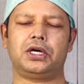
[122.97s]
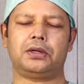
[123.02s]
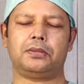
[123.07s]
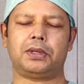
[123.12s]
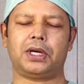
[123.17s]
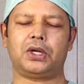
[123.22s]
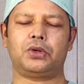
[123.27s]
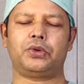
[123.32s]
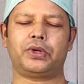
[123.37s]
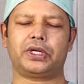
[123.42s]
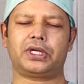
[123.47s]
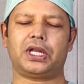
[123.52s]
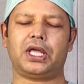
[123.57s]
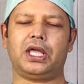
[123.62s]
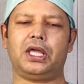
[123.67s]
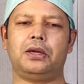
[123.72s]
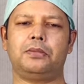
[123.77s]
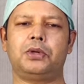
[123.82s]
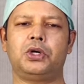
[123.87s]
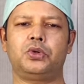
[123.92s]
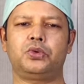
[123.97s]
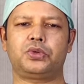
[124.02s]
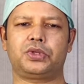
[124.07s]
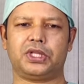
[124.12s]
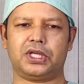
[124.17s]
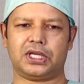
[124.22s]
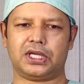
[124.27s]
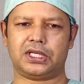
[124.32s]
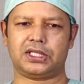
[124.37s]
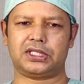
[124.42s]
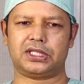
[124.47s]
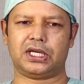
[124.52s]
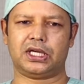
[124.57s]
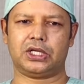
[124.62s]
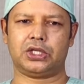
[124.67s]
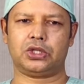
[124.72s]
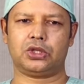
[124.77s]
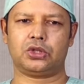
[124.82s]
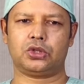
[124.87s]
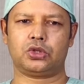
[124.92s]
ভালো একটা অ্যামাউন্ট থেকে যায়
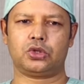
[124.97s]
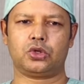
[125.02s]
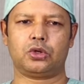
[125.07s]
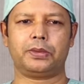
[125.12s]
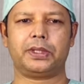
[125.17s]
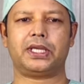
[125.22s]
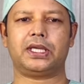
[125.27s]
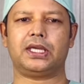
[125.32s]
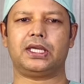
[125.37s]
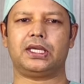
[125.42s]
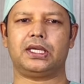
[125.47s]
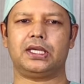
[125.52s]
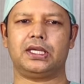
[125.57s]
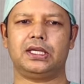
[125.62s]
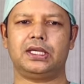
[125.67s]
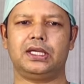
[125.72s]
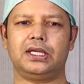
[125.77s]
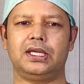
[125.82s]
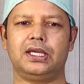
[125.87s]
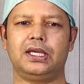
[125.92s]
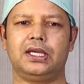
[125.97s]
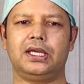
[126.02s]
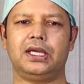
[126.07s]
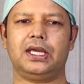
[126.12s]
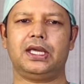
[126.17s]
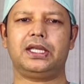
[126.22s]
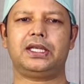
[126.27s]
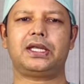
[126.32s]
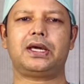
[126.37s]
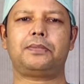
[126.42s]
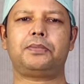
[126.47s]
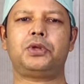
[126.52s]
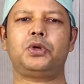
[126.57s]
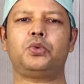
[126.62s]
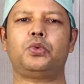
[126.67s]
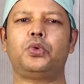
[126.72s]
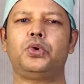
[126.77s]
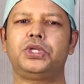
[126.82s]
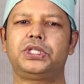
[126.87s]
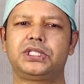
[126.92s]
তবে হ্যাঁ এটা আপনি
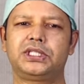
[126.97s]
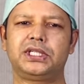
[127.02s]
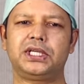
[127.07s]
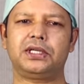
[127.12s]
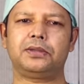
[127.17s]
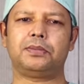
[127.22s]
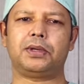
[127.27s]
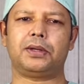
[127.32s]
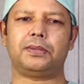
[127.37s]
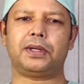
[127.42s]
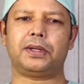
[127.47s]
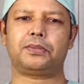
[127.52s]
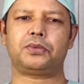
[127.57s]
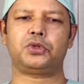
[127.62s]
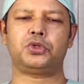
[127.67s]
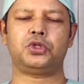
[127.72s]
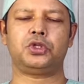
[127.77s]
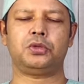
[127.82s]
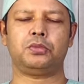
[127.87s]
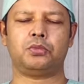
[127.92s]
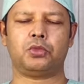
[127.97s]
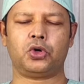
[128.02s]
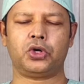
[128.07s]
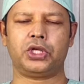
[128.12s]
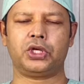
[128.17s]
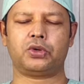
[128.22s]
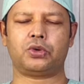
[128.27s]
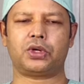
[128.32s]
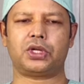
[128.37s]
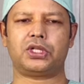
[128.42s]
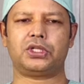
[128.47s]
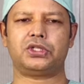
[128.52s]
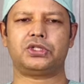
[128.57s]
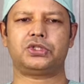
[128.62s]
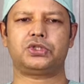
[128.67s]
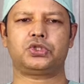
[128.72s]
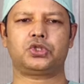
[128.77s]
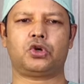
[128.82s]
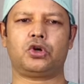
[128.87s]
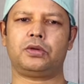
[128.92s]
ঐচ্ছিকভাবে আপনি যদি মনে করেন
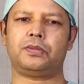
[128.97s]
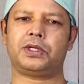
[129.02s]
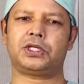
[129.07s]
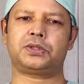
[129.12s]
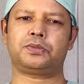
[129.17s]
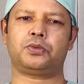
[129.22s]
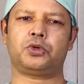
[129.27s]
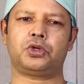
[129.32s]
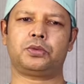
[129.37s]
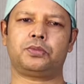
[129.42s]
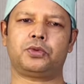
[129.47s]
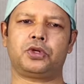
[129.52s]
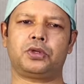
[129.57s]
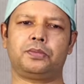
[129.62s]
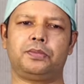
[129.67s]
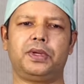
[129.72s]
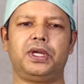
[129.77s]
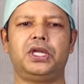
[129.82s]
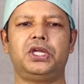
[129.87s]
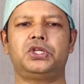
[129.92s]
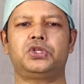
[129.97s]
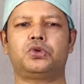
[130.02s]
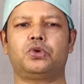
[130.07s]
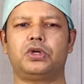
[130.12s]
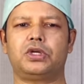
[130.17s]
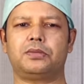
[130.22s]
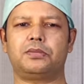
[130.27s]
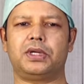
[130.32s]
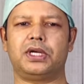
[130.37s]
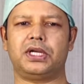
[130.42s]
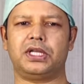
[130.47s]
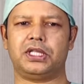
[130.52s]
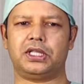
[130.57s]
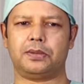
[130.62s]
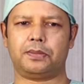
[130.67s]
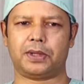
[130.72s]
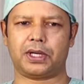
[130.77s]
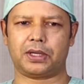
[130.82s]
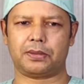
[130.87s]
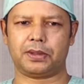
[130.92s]
ছয় মাস পরে পরে বেশ কয়েকবার নিতে
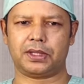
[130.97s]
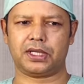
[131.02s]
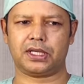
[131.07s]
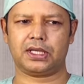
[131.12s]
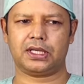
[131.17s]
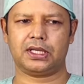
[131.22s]
পারবেন